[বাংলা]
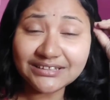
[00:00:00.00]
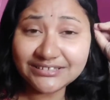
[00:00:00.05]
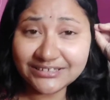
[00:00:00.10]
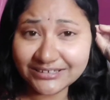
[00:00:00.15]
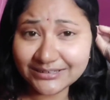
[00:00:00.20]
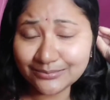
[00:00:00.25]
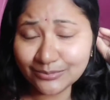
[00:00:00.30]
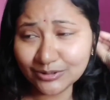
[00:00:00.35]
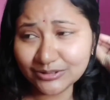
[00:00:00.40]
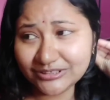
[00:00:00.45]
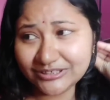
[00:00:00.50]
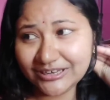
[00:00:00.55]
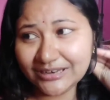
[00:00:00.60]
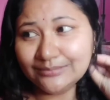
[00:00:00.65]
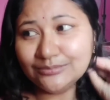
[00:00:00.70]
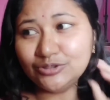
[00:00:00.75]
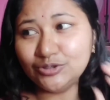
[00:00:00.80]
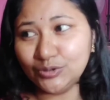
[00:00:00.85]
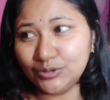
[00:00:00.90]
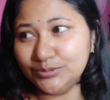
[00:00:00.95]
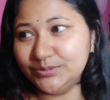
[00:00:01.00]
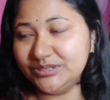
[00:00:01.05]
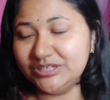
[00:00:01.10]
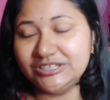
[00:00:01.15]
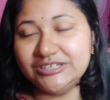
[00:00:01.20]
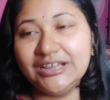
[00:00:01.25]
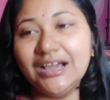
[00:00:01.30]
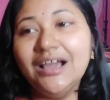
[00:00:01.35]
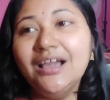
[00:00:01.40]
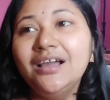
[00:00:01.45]
যেটা বলছিলাম
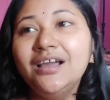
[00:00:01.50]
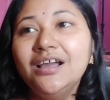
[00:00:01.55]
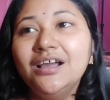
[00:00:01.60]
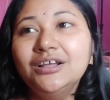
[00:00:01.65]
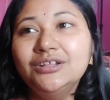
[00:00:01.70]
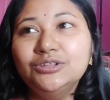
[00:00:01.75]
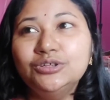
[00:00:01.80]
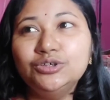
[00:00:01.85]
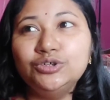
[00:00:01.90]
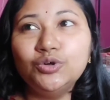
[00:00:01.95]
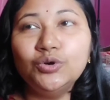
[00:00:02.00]
শর্মিষ্ঠা তো